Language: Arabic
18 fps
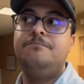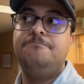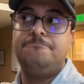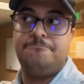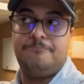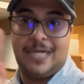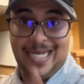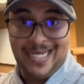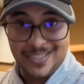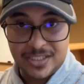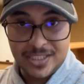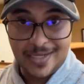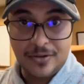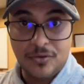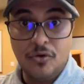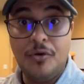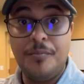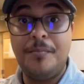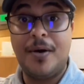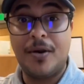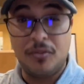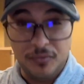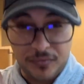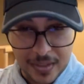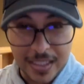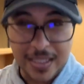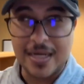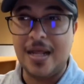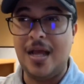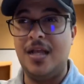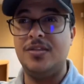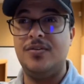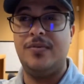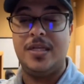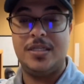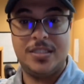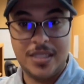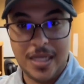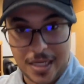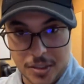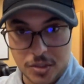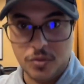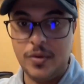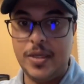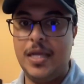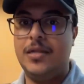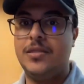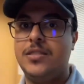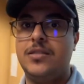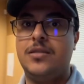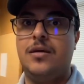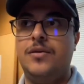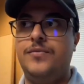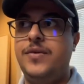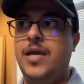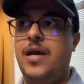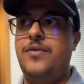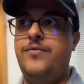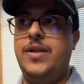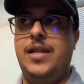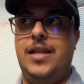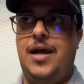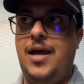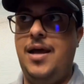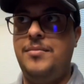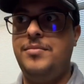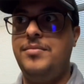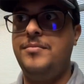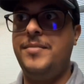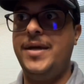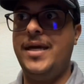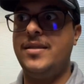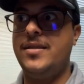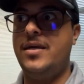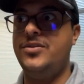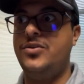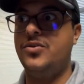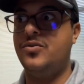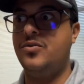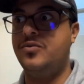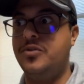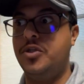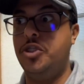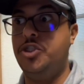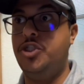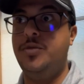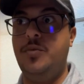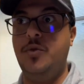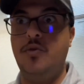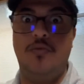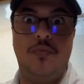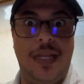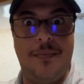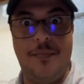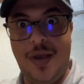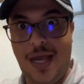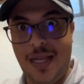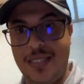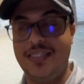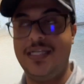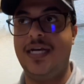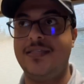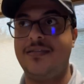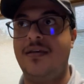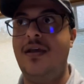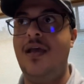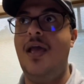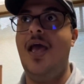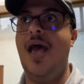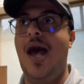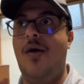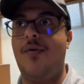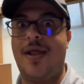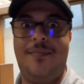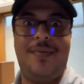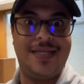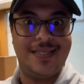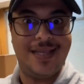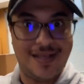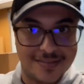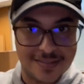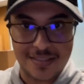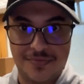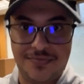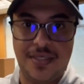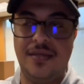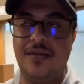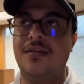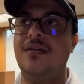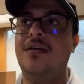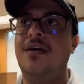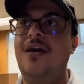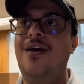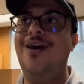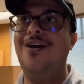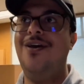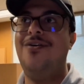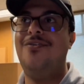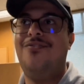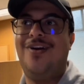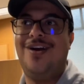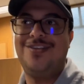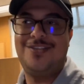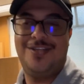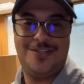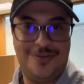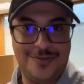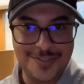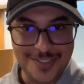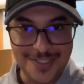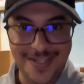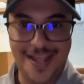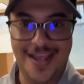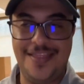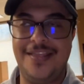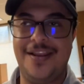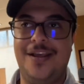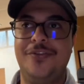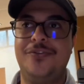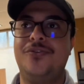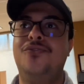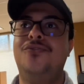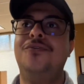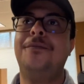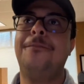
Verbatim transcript: راح يتشاركون برضو في الاخراج في الاشياء القويه اللي تشتغل فيها في الالعاب ما يحتاج يكون الجي بي يو له معالجات او رامات خاصه فيه 96 آه، هذه راح تكون